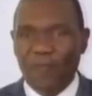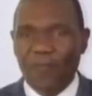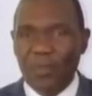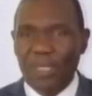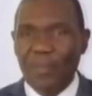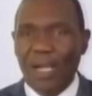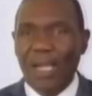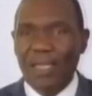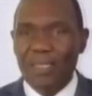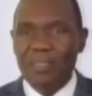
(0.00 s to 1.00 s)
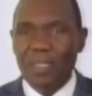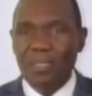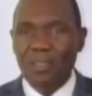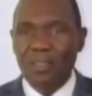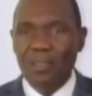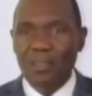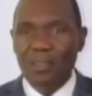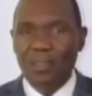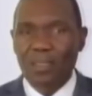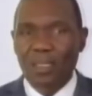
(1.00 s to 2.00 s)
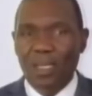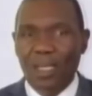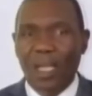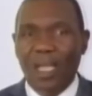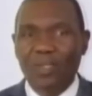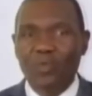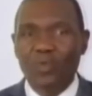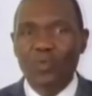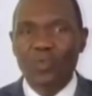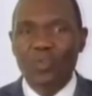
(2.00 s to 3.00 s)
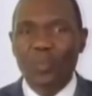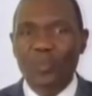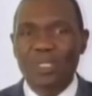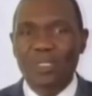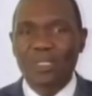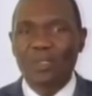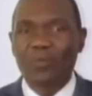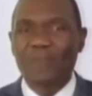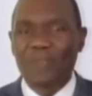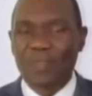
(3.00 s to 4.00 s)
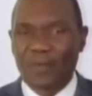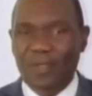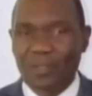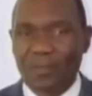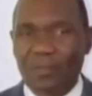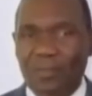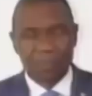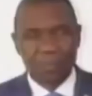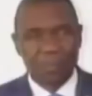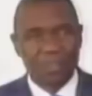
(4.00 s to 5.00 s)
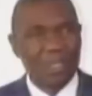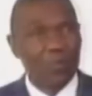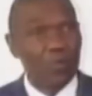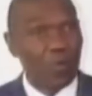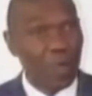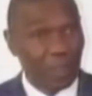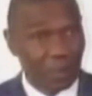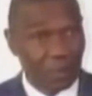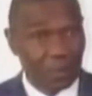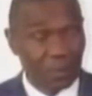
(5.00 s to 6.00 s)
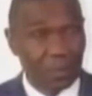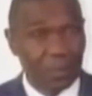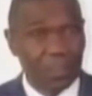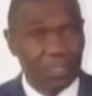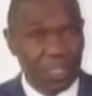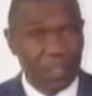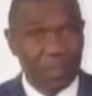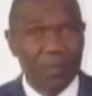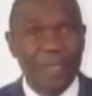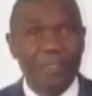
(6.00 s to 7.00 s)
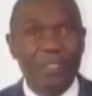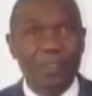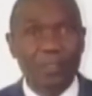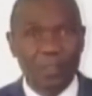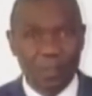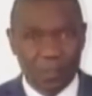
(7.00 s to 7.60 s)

profondément haïtien à ce que nous sommes en train de vivre. C'est pourquoi, chers compatriotes,